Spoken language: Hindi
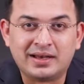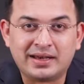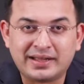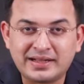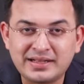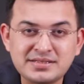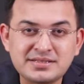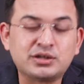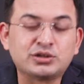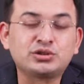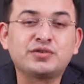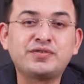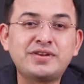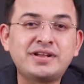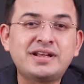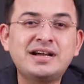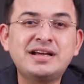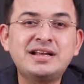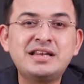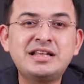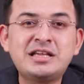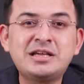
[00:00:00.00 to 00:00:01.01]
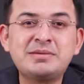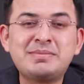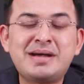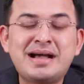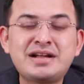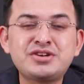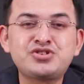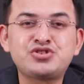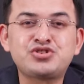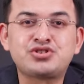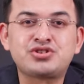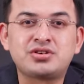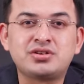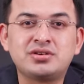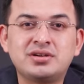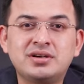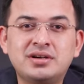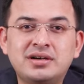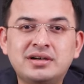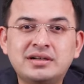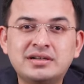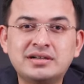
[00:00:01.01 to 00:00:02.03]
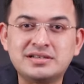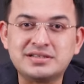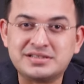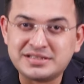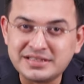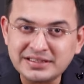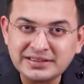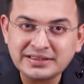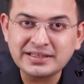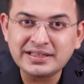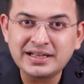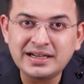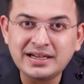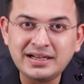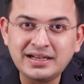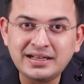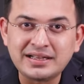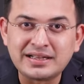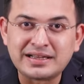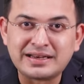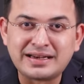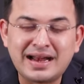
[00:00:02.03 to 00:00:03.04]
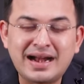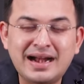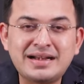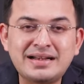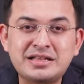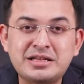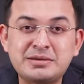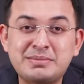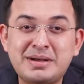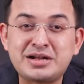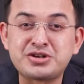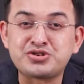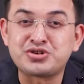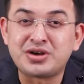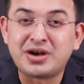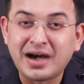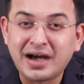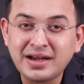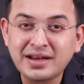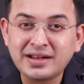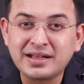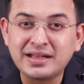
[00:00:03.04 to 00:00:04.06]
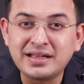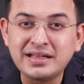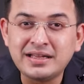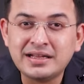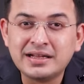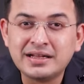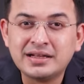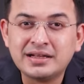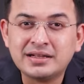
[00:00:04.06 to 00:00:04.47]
लेकिन साउथ अफ्रीका ने यह मैच जीत लिया इंग्लैंड ये मैच हार गई